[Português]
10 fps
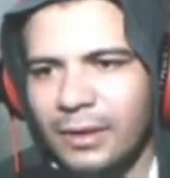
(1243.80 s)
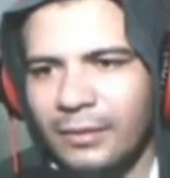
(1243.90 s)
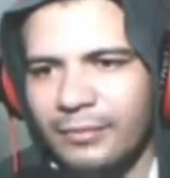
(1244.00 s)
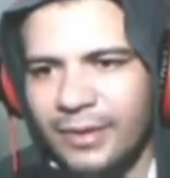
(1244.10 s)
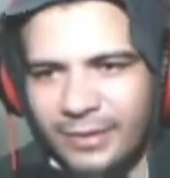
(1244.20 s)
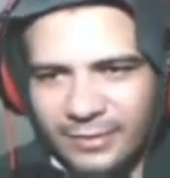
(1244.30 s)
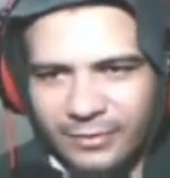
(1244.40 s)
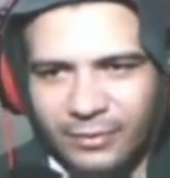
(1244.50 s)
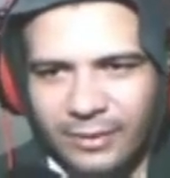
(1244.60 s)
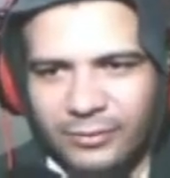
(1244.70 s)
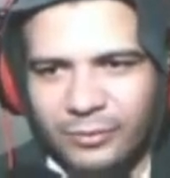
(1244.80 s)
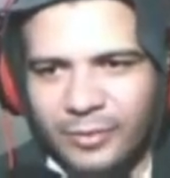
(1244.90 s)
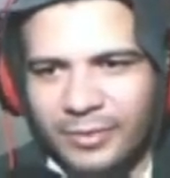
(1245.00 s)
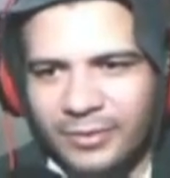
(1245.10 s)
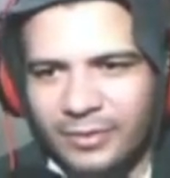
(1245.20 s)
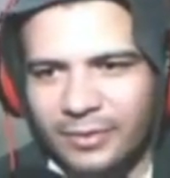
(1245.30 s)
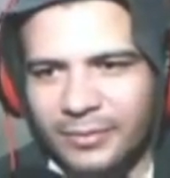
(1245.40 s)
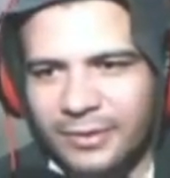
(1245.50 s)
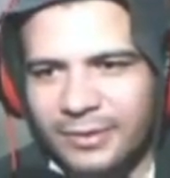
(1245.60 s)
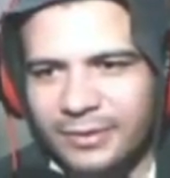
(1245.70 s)
Beleza, vamos lá dormir, pessoal.
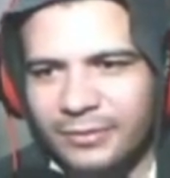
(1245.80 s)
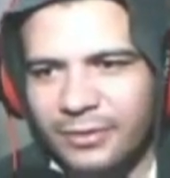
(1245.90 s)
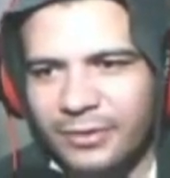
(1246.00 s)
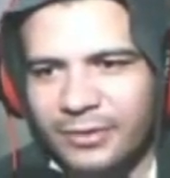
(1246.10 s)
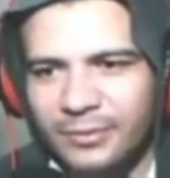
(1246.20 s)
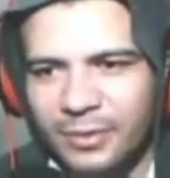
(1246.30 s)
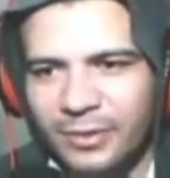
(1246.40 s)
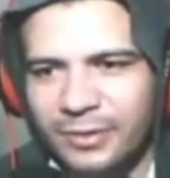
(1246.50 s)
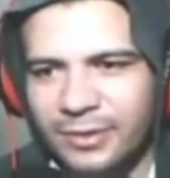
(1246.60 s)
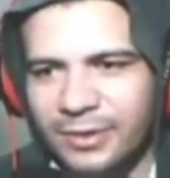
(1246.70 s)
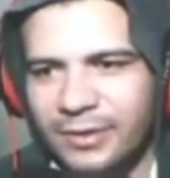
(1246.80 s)
Depois a gente volta e explode.